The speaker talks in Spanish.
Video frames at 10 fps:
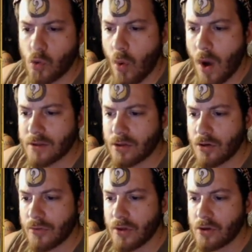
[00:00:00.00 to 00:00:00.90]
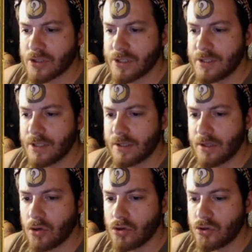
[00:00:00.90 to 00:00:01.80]
4, 5, 6,
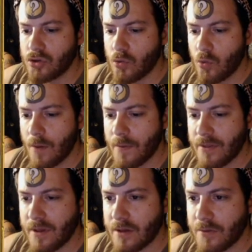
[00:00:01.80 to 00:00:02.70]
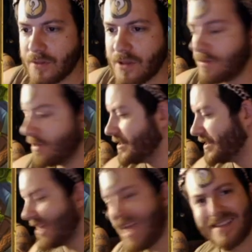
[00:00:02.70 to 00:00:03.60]
7, 8, 9, 10,
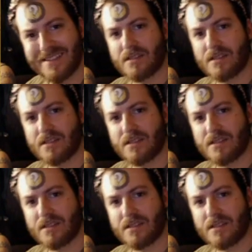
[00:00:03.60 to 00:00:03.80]
16